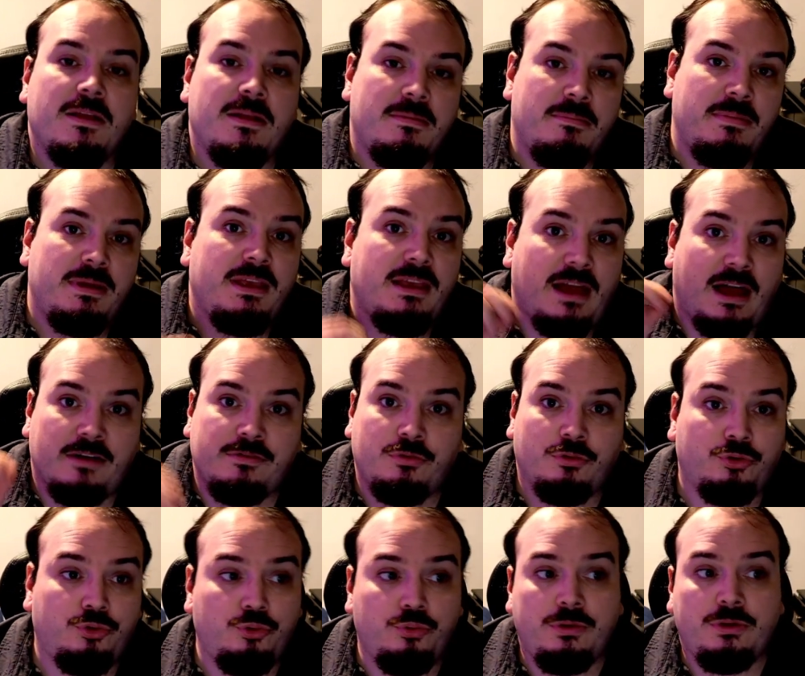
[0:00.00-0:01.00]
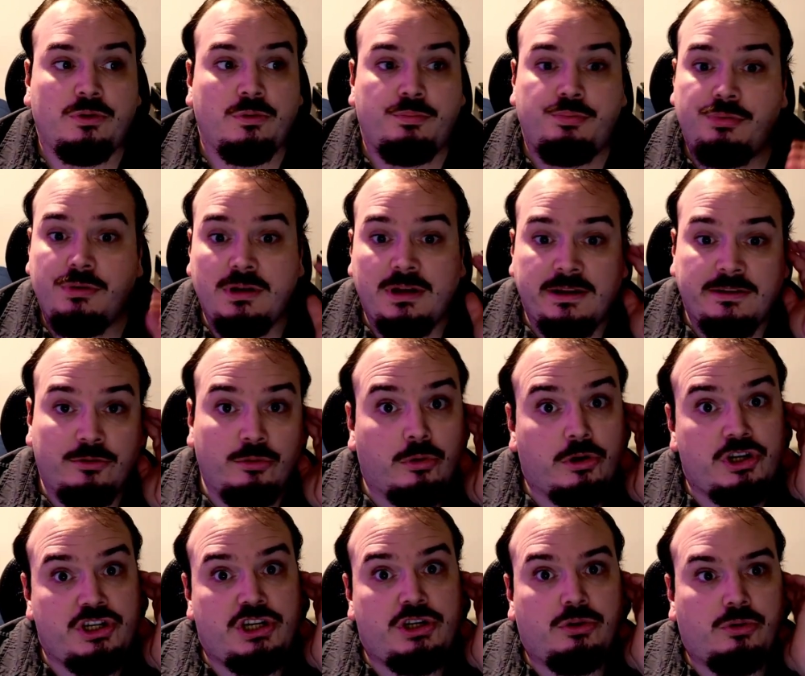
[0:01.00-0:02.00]
Mais avant tout et depuis les
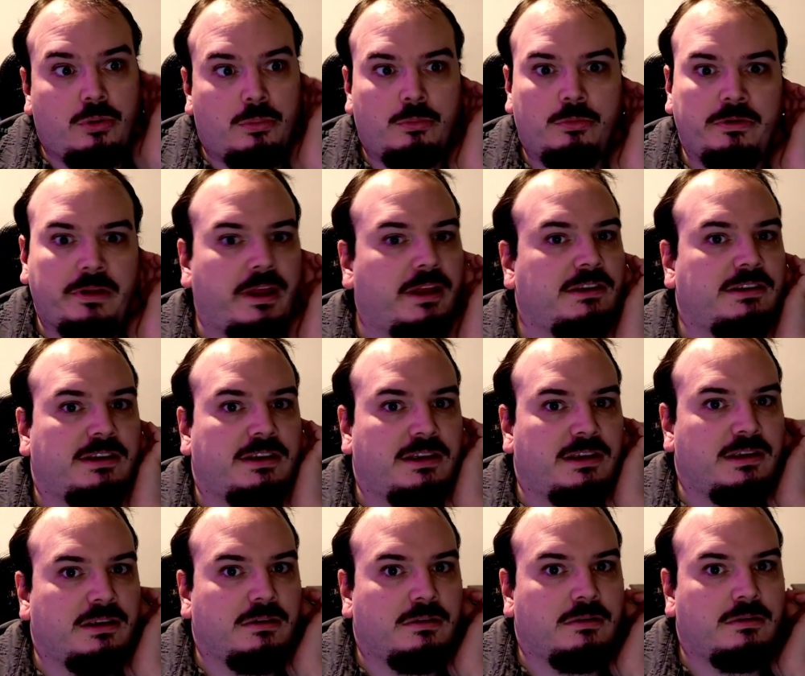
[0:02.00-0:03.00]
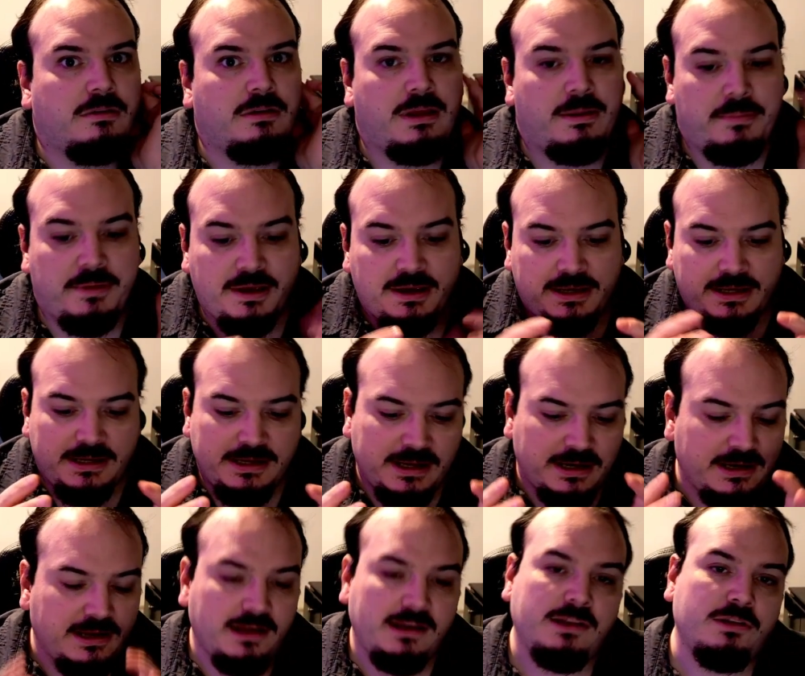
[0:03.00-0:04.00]
origines de mon être, euh, eh bien, il y a
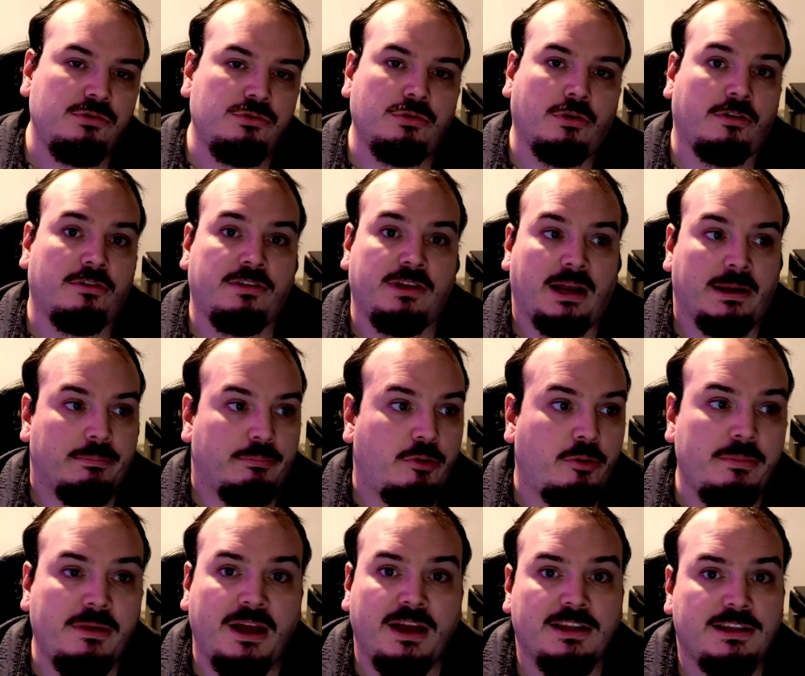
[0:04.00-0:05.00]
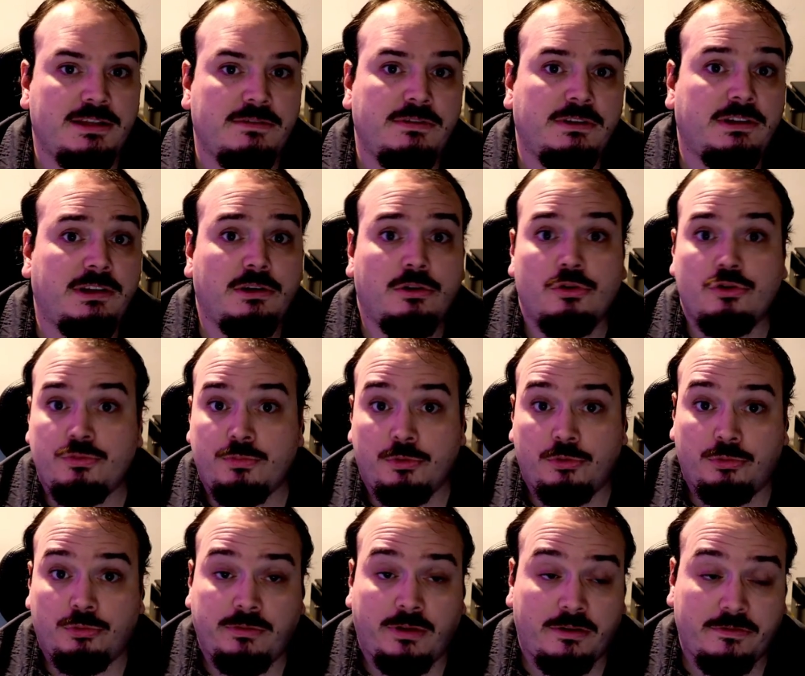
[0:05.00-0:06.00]
la lecture. C'est la première activité que je me
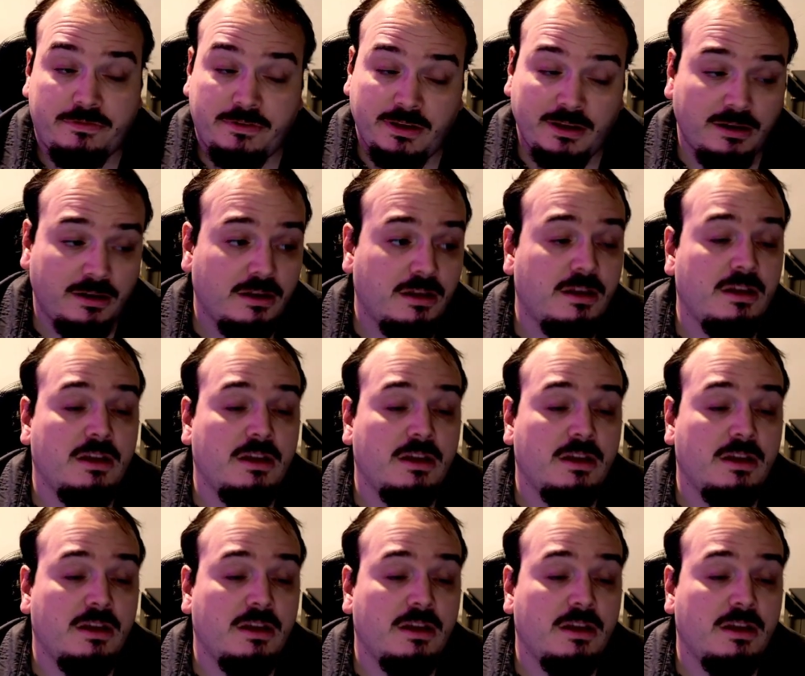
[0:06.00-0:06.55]
souviens de faire.